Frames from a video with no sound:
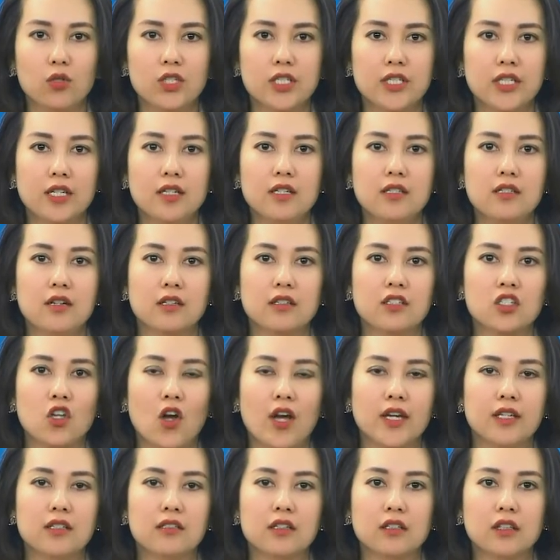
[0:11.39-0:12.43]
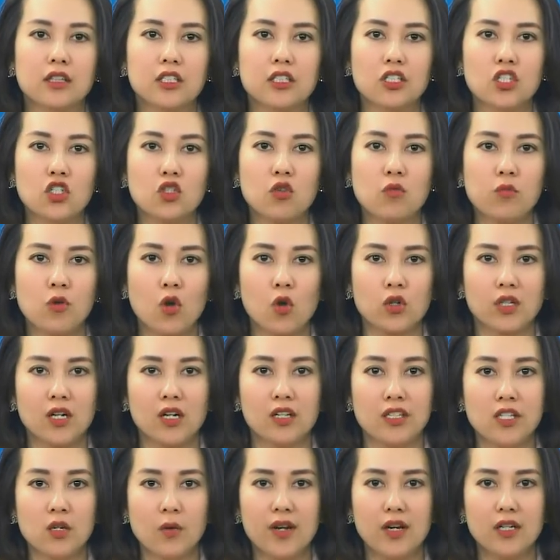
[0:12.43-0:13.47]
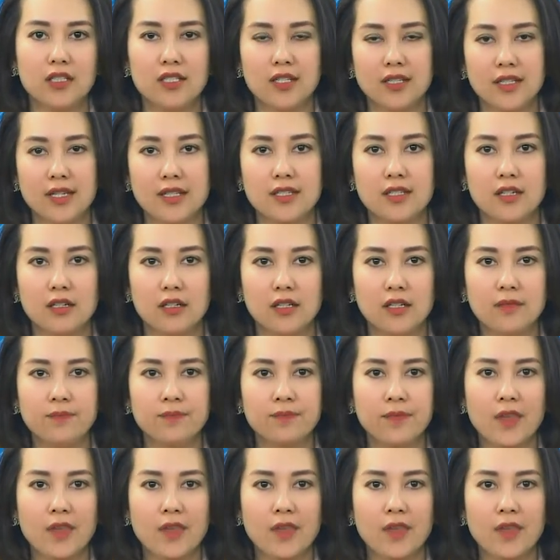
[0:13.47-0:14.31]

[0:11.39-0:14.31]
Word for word: chiến lược do ảnh hưởng từ xung đột ở nhiều nơi trên thế giới,